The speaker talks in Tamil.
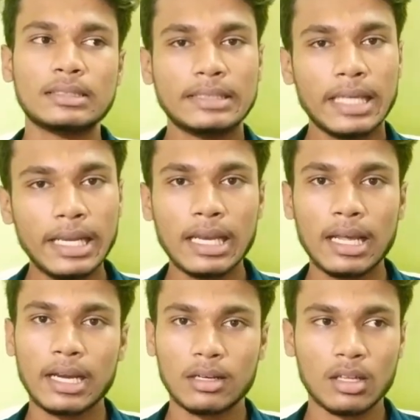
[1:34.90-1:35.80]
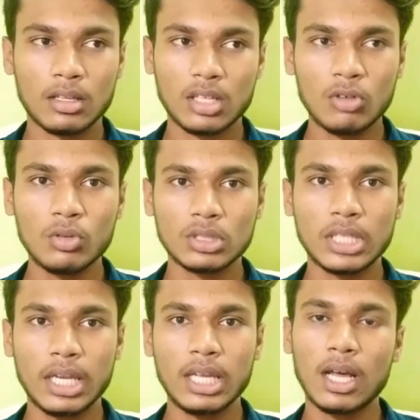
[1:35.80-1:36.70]
தெரியல எனக்கு அது அந்தளவுக்கு
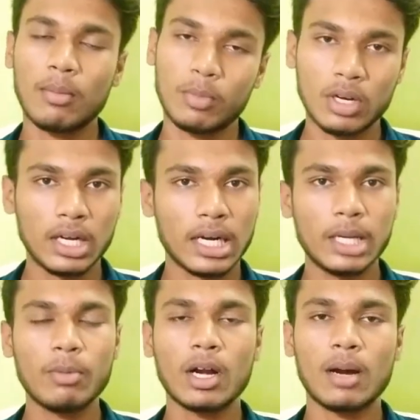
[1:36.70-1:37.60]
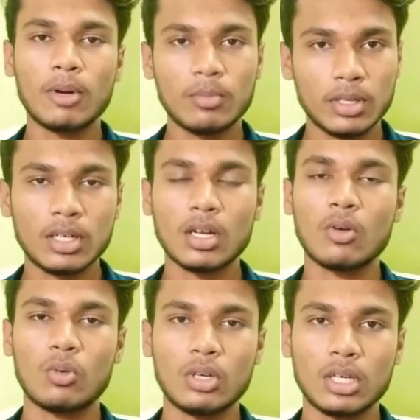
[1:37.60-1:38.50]
தெரியல அப்படின்னா கண்டிப்பாக கமெண்ட் பண்ணுங்கள்
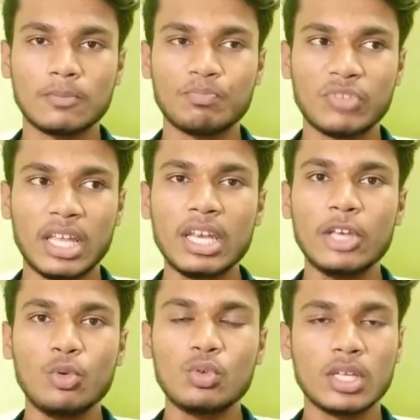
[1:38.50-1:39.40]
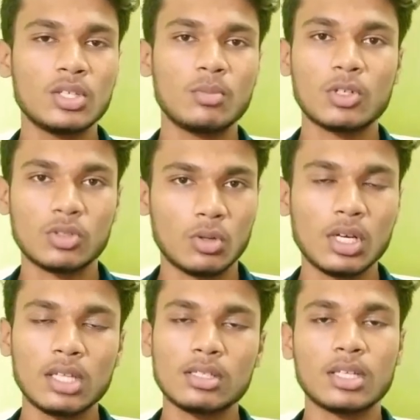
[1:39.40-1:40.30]
நான் உங்களுக்கு என்ன யூசேஜ்னு மட்டும்
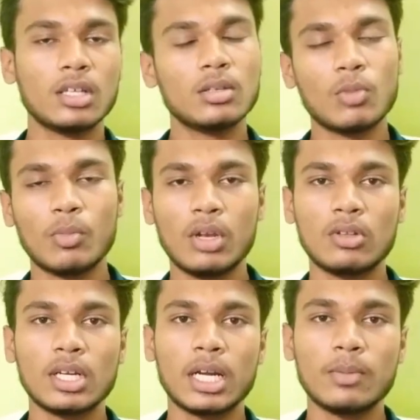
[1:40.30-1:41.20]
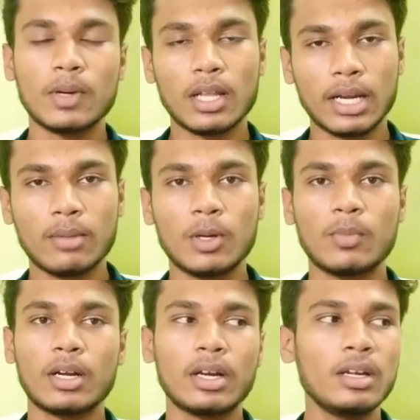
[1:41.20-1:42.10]
சொல்லுங்கள் அதுக்கு தகுந்த மொபைல் வந்து கண்டிப்பாக நான் ரெக்கமெண்ட்
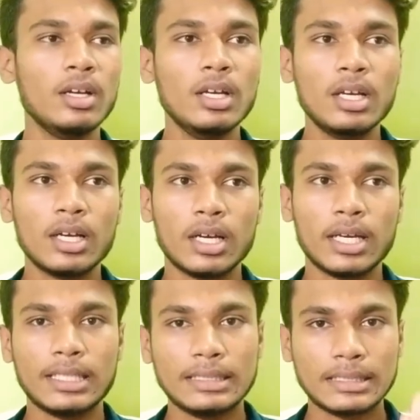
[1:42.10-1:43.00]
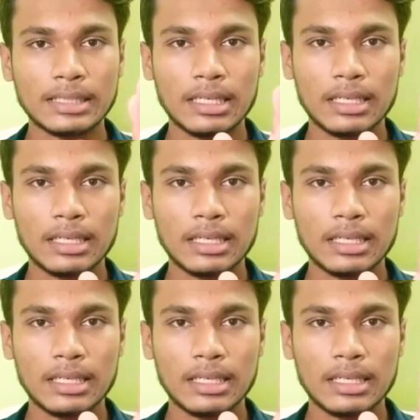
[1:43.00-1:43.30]
பண்ணுறேன் இந்த